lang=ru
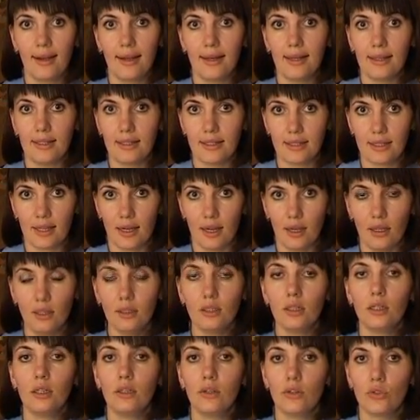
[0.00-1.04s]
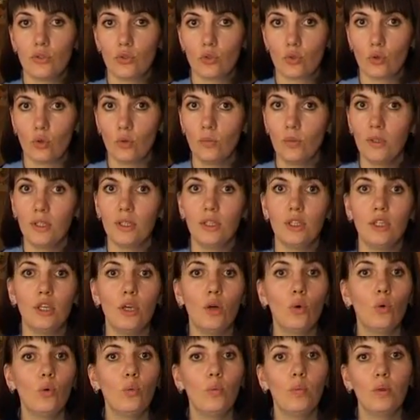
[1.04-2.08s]
лица лицом
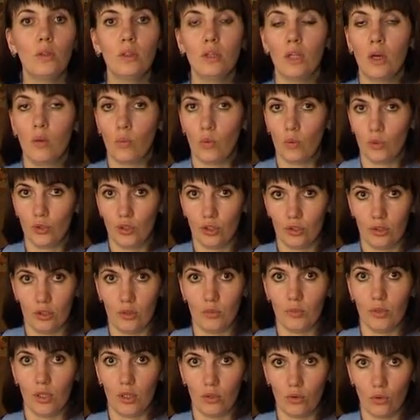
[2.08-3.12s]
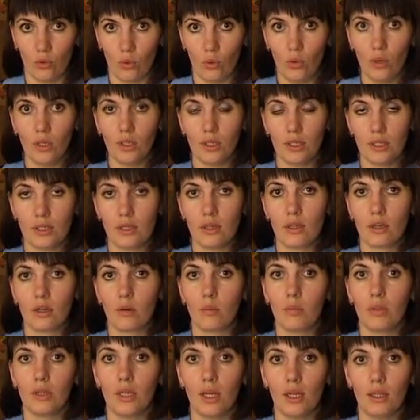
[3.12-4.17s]
неуполномоченным на то, если
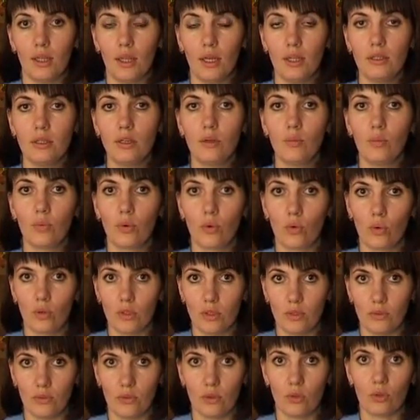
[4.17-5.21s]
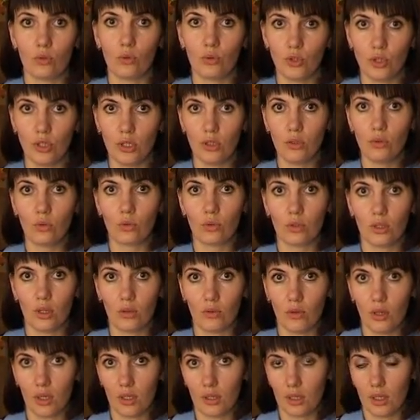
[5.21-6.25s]
работодатель против заключения
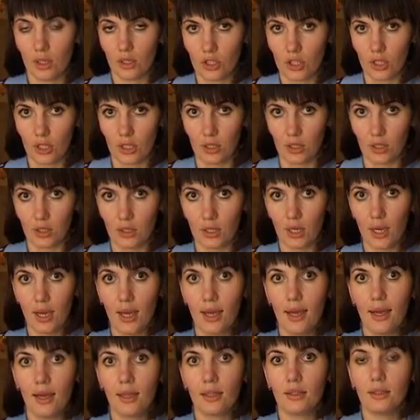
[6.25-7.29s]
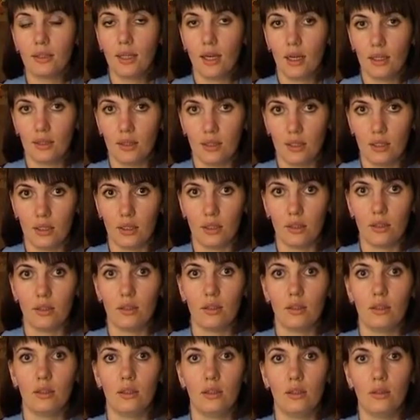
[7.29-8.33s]
трудовых отношений. Данный
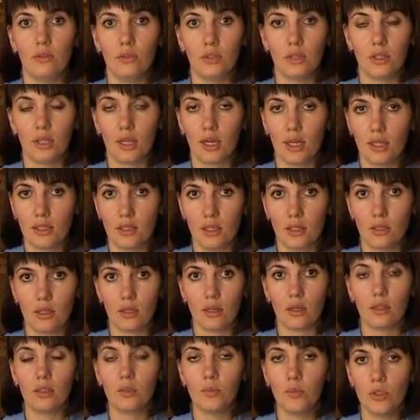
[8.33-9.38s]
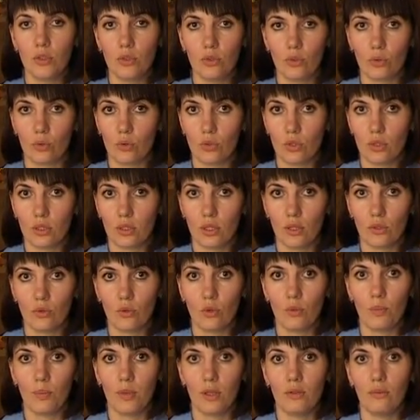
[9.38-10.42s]
э, вид наказания регламентируется
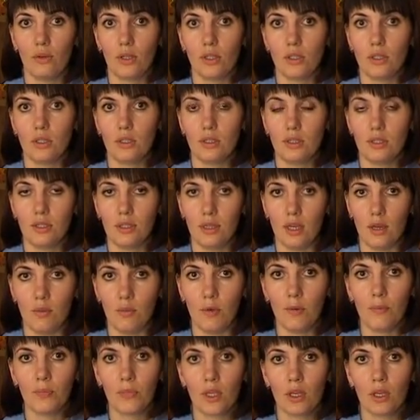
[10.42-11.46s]
статьей 5.27,